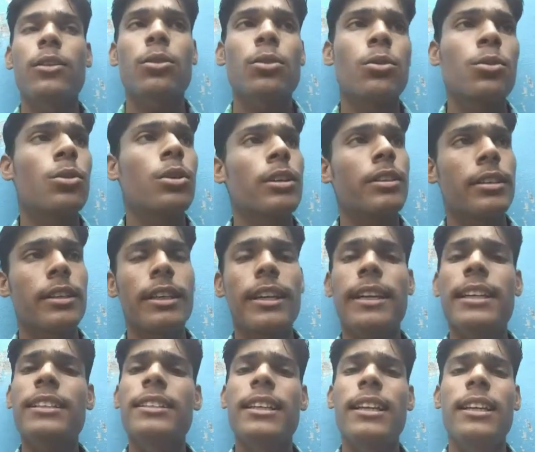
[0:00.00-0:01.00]
तो ऐसे
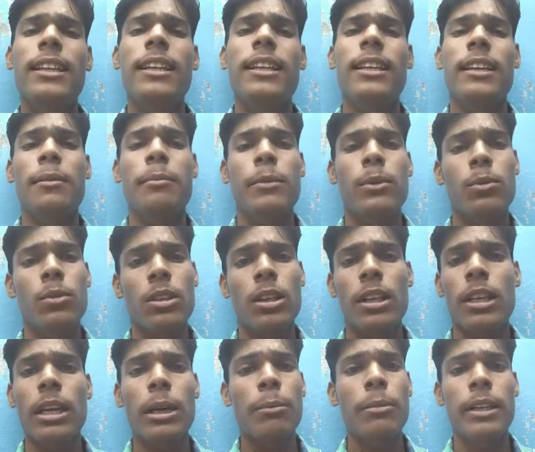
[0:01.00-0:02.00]
कई चैनल हैं मैं उनका
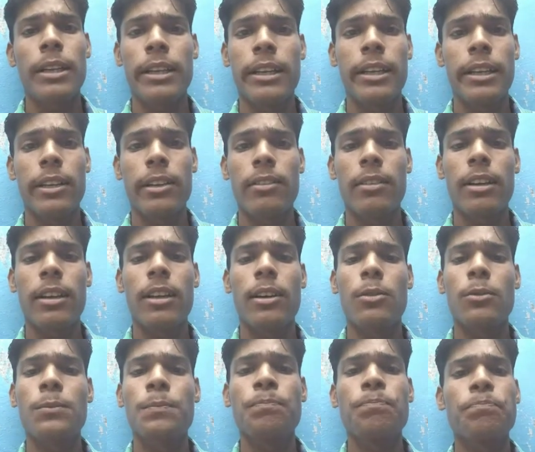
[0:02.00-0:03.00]
नाम नहीं लेने वाला
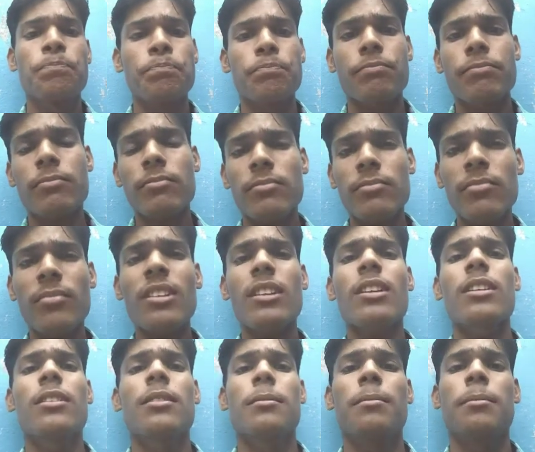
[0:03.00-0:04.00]
हूँ
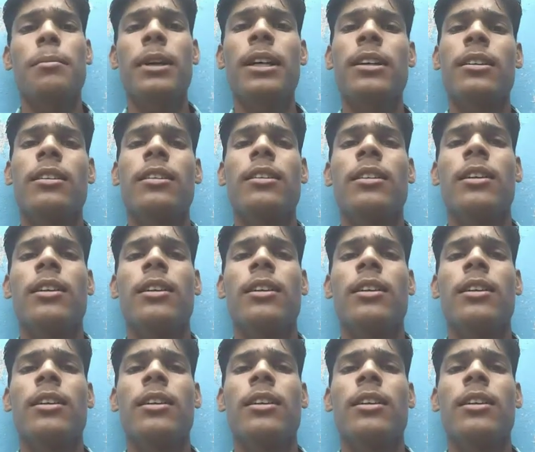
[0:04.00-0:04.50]
बट